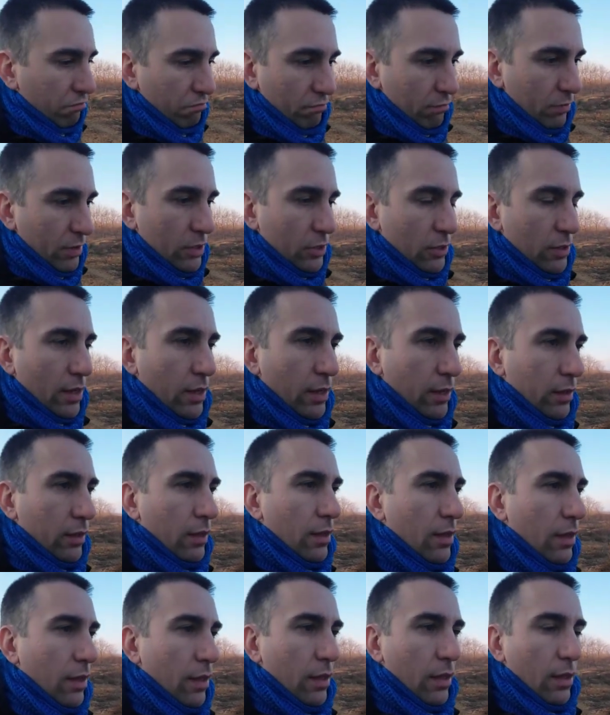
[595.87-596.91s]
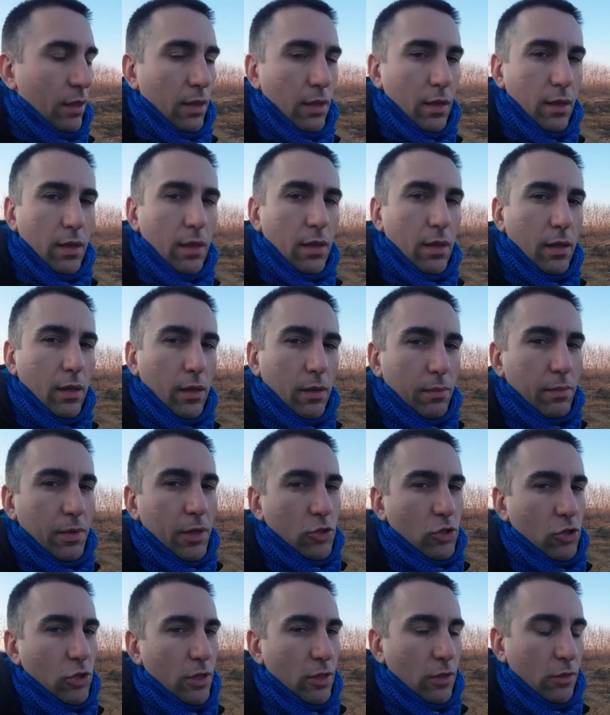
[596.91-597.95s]
mi sta anche
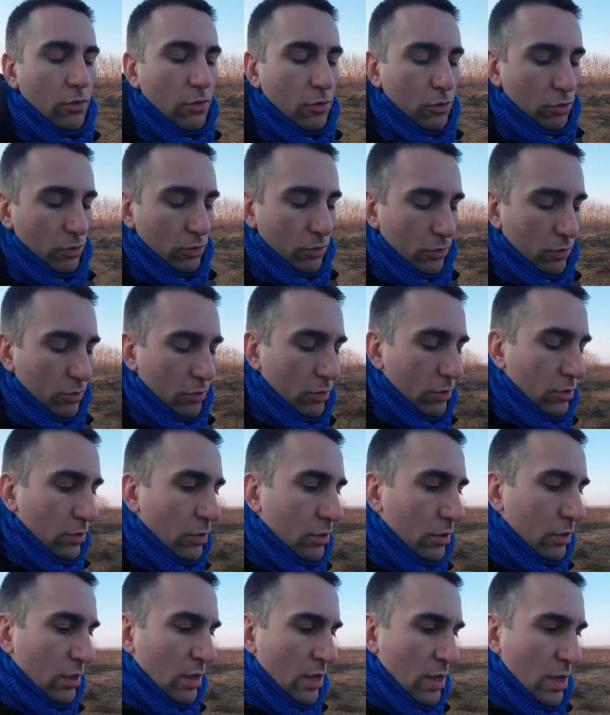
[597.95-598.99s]
piacendo sono